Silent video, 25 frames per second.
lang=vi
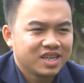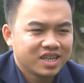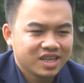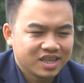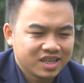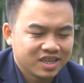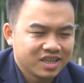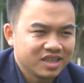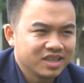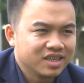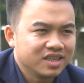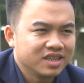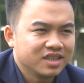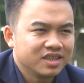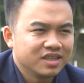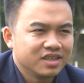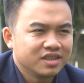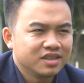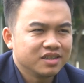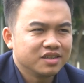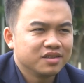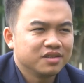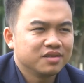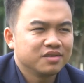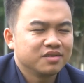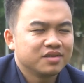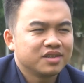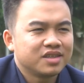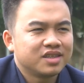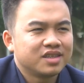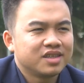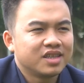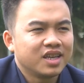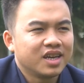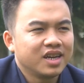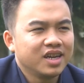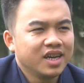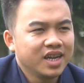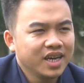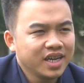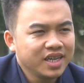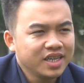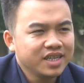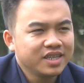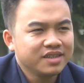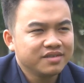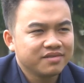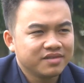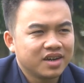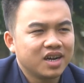uh, Tiến Linh, Tiến Linh
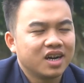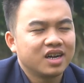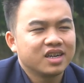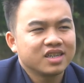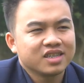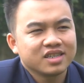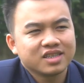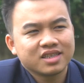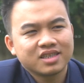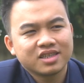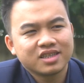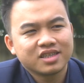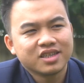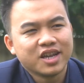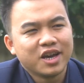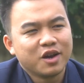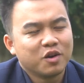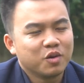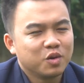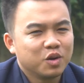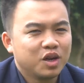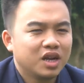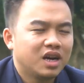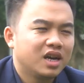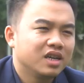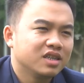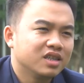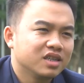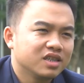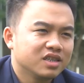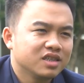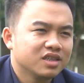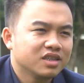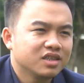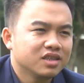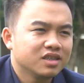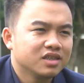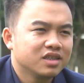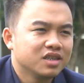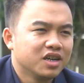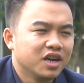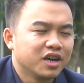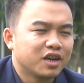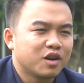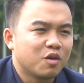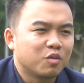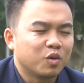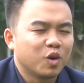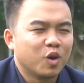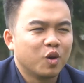và đều là những người
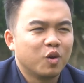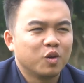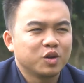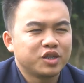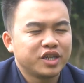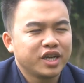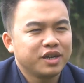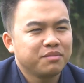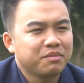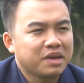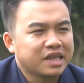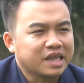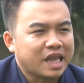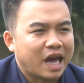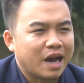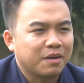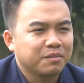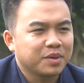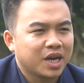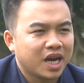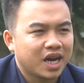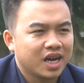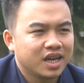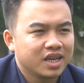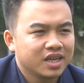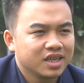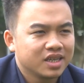khổng lồ trên một mét tám cả.